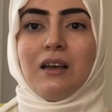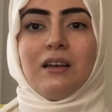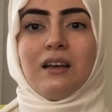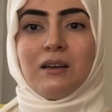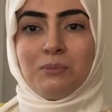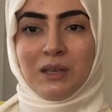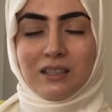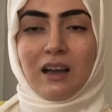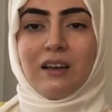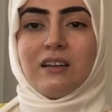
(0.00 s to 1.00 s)
e,
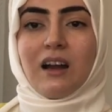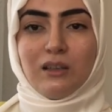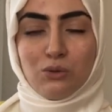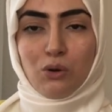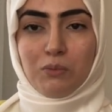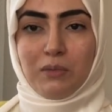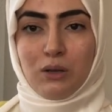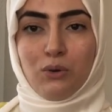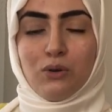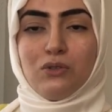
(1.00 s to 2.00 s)
miktarları az çok
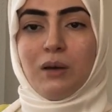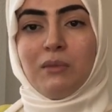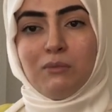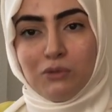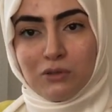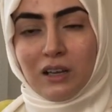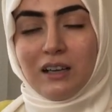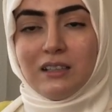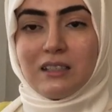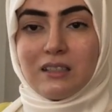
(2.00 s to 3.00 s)
biliyoruz ama
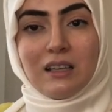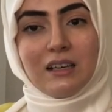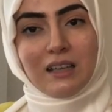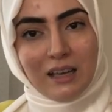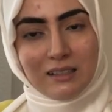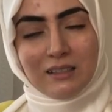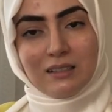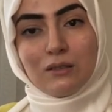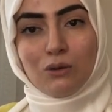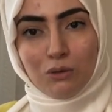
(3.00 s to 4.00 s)
burada sizler
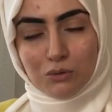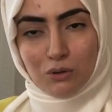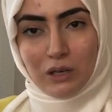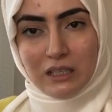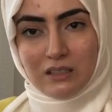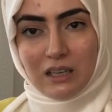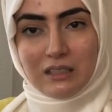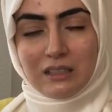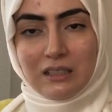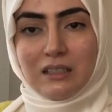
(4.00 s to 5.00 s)
kendinizi kontrol
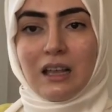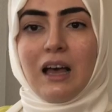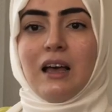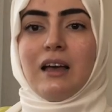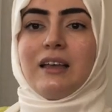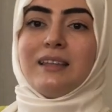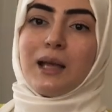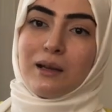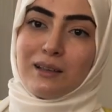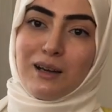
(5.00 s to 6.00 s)
edeceksiniz. E,
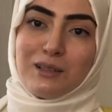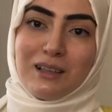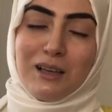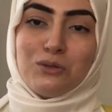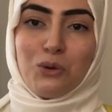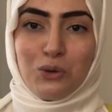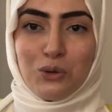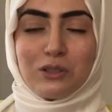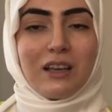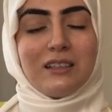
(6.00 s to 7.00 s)
ne kadarla
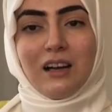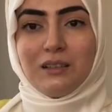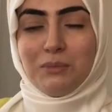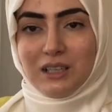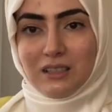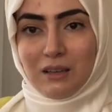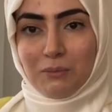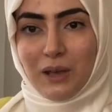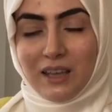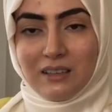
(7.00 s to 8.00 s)
doyuyorsak yani bir
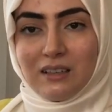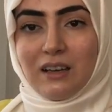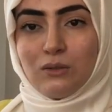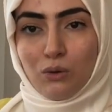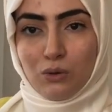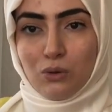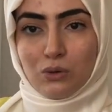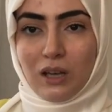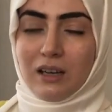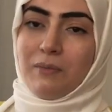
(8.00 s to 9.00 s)
dilim peynirle
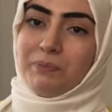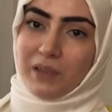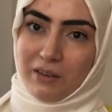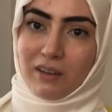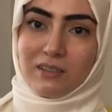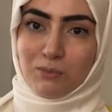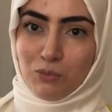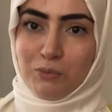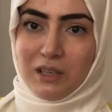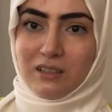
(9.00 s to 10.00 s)
doyuyorsak Evet
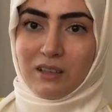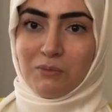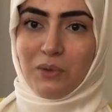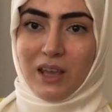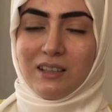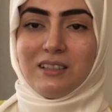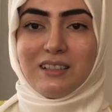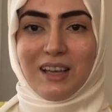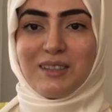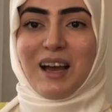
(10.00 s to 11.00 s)
bu bir dilim peynir
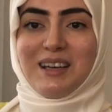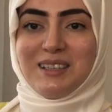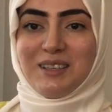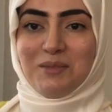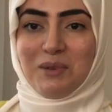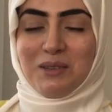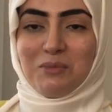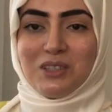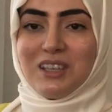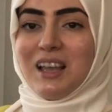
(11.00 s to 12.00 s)
yeterlidir
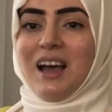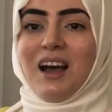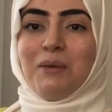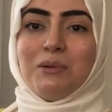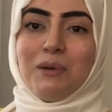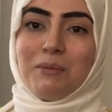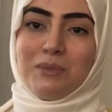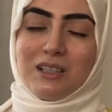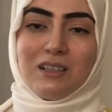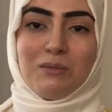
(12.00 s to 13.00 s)
benim için. Ama
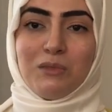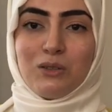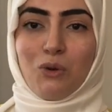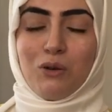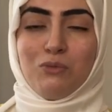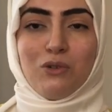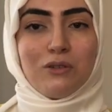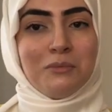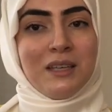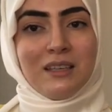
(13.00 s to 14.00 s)
ben bir dilimle
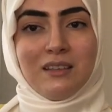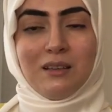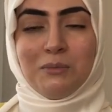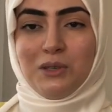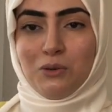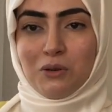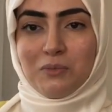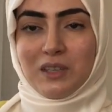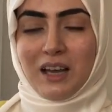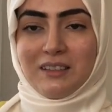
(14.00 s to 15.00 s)
doymuyorum, iki dilim
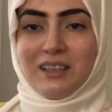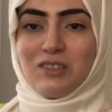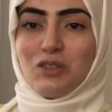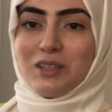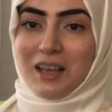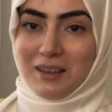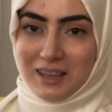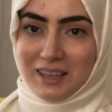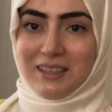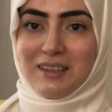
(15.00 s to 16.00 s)
yiyorum diyenler için de
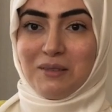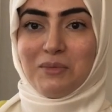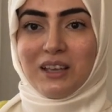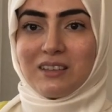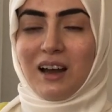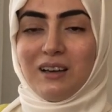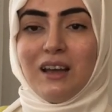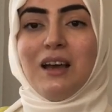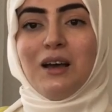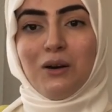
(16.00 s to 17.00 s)
iki dilim
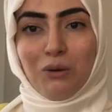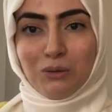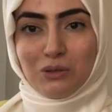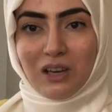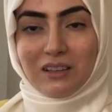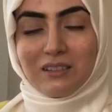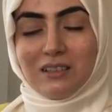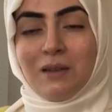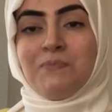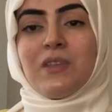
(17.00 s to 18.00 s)
yeterli
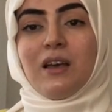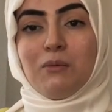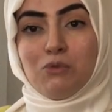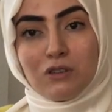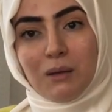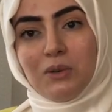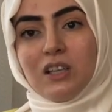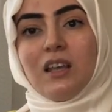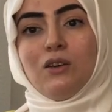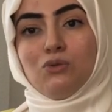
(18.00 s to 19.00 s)
olacaktır. E, burada
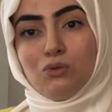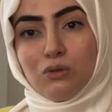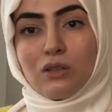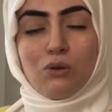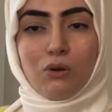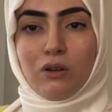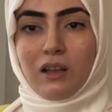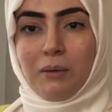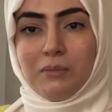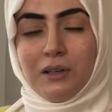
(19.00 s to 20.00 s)
bir de şu da çok
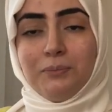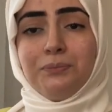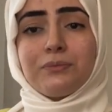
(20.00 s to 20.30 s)
önemli